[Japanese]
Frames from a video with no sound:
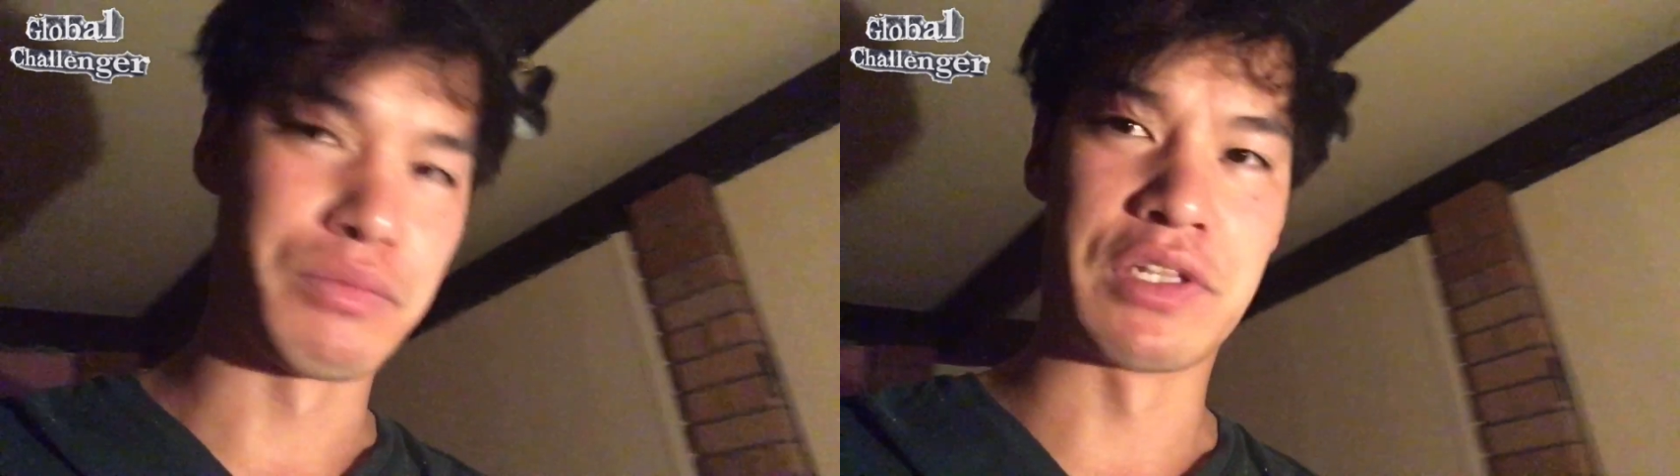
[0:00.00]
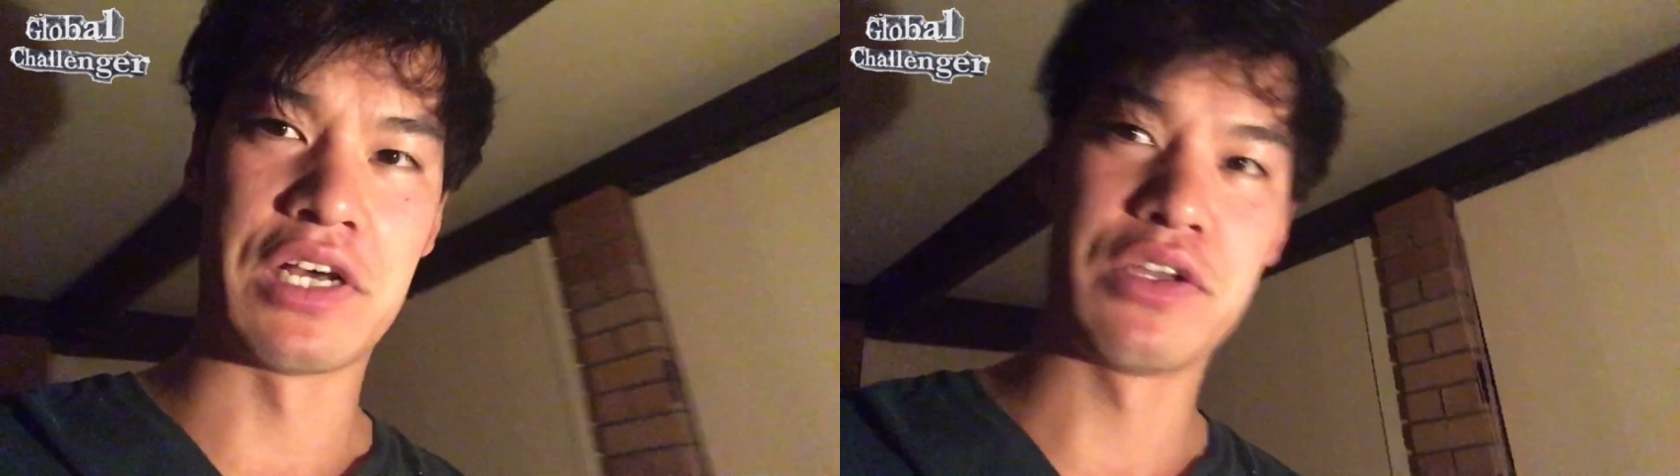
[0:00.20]

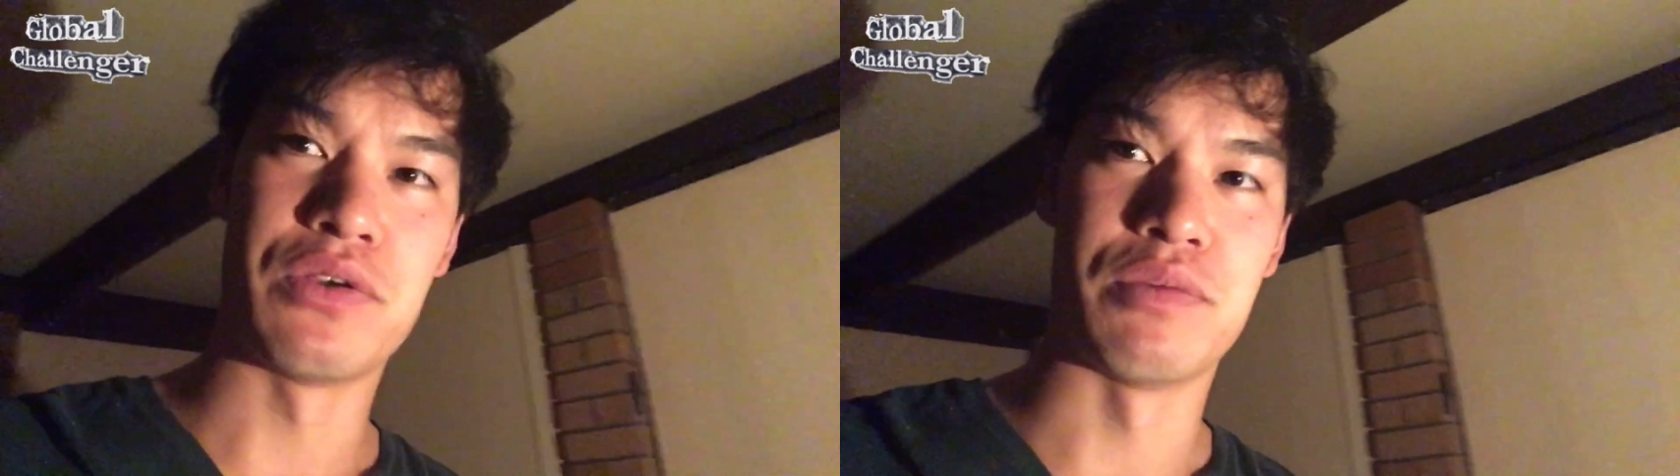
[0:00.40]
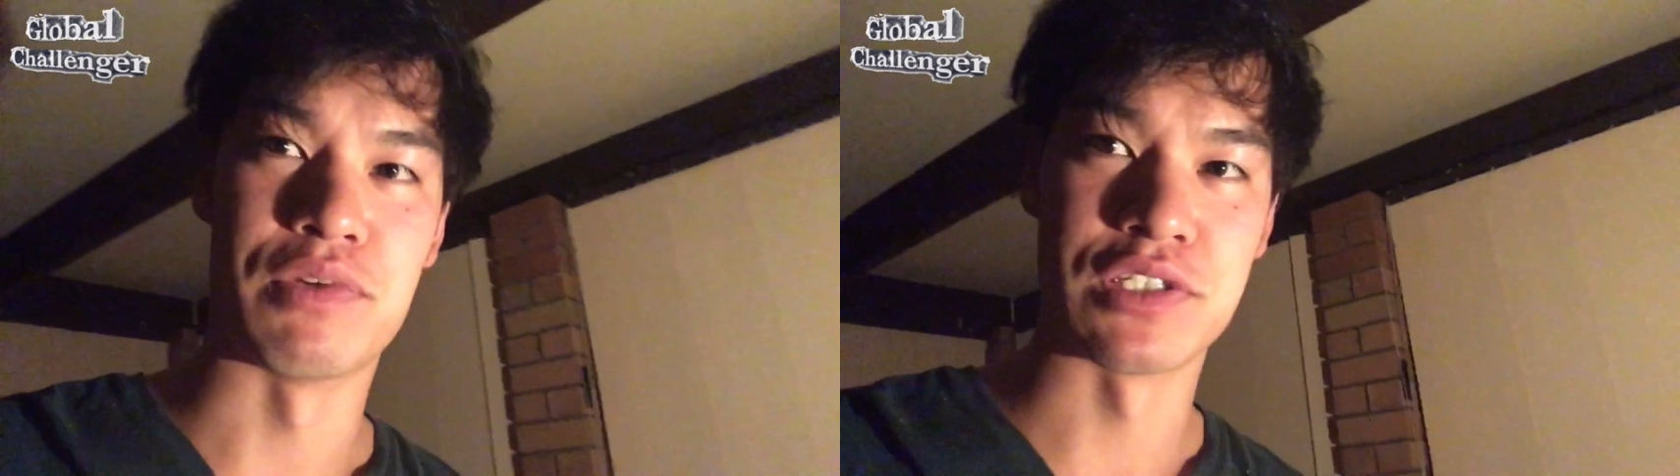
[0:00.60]
ないよ
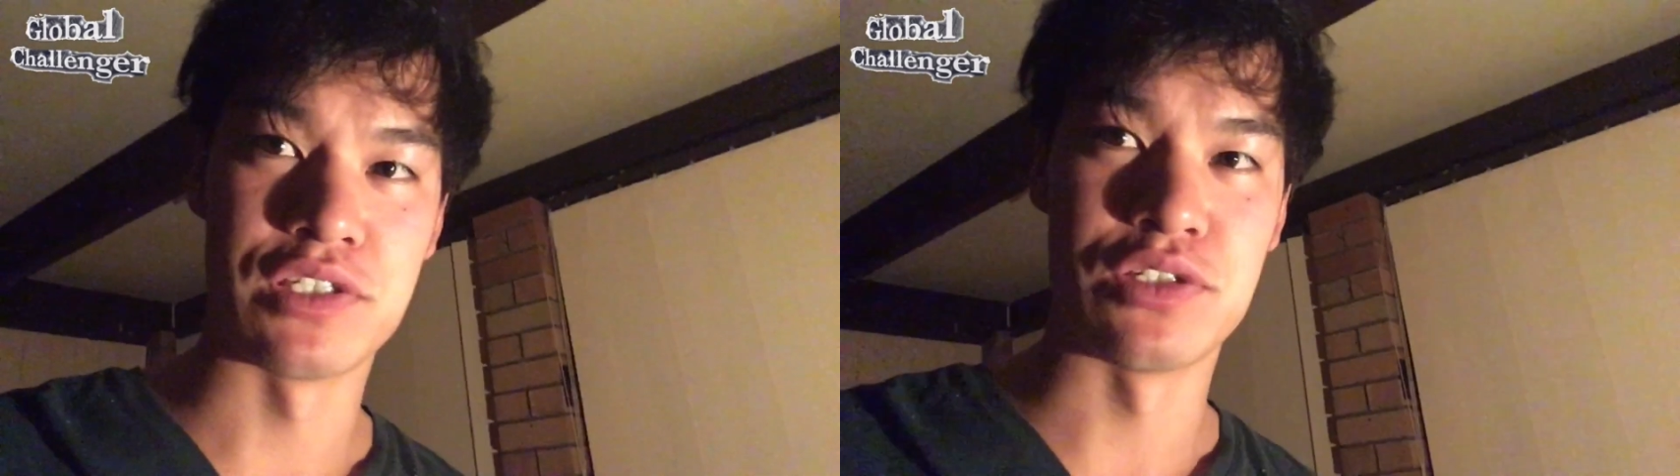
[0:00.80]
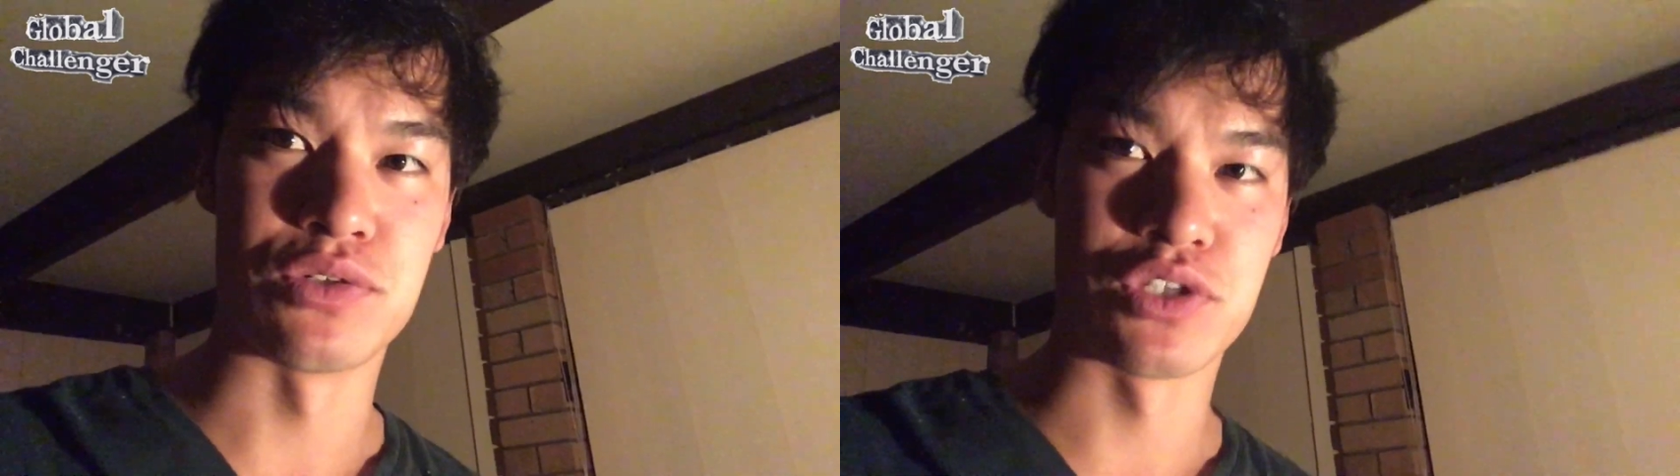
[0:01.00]
りマシ
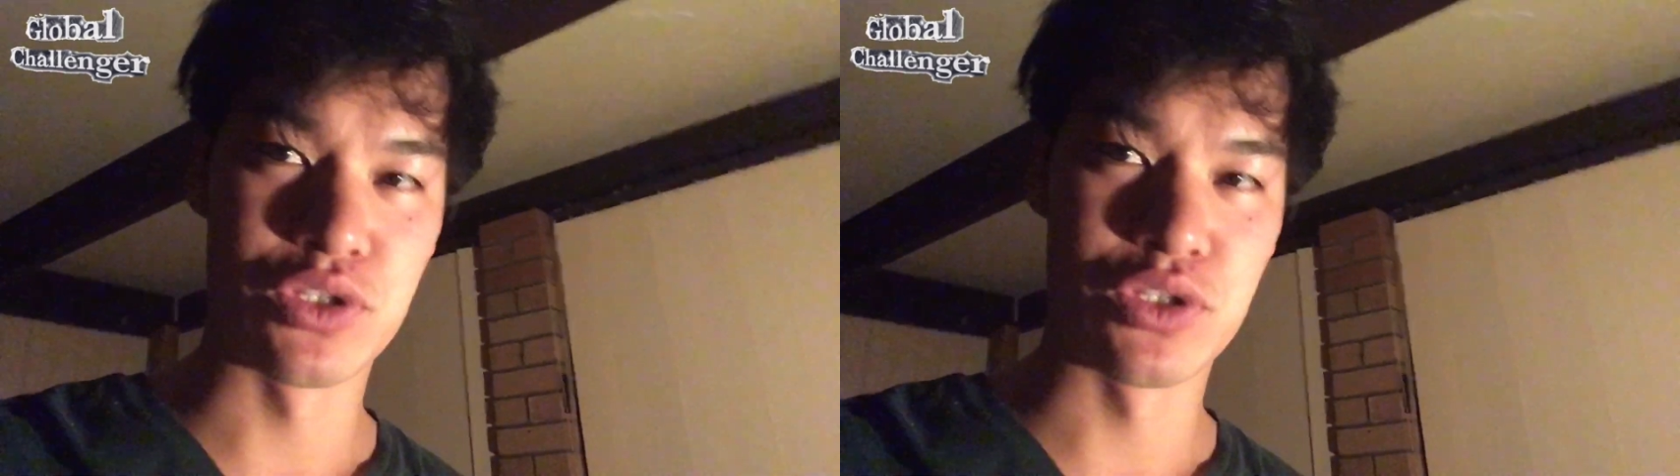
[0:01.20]
でしょきっ